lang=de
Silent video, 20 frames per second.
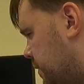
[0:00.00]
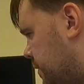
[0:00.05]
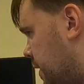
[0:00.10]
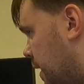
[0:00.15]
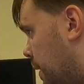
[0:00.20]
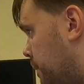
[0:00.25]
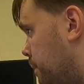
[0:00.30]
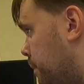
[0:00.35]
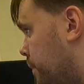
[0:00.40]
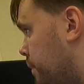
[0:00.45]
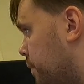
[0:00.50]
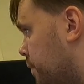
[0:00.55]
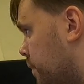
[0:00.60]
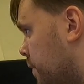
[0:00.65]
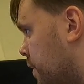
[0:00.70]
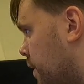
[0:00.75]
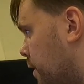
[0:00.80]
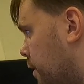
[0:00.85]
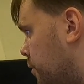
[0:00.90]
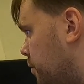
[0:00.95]
So,
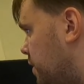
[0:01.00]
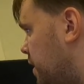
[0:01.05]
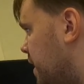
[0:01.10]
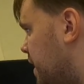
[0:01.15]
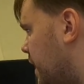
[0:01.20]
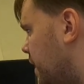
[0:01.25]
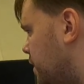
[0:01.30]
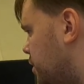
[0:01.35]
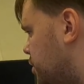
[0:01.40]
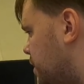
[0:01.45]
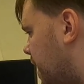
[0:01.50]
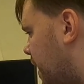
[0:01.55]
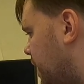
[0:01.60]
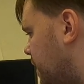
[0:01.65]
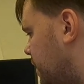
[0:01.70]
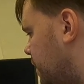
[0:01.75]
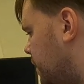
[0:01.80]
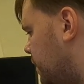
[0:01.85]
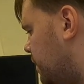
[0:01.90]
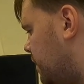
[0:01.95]
und hier kann ich
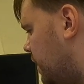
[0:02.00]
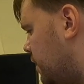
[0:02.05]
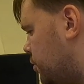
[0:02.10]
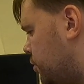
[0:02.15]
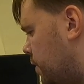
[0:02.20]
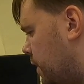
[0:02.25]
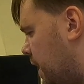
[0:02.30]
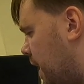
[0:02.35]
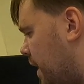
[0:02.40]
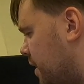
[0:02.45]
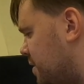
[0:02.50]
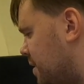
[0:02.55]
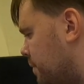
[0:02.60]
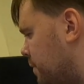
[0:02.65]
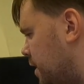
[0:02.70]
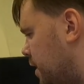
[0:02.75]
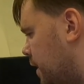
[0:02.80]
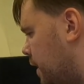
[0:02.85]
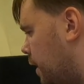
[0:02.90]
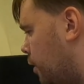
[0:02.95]
starten, dann schon langsam
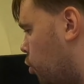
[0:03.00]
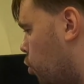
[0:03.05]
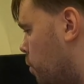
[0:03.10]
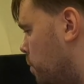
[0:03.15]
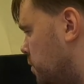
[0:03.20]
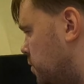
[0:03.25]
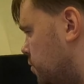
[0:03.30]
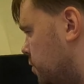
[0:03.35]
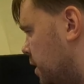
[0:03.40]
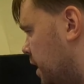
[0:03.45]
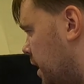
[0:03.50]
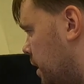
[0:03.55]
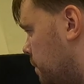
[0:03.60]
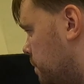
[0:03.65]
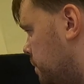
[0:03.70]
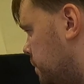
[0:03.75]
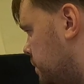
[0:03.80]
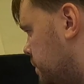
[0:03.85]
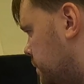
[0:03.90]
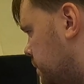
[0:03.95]
also wieder nach oben zu
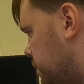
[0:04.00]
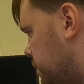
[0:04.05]
gehen.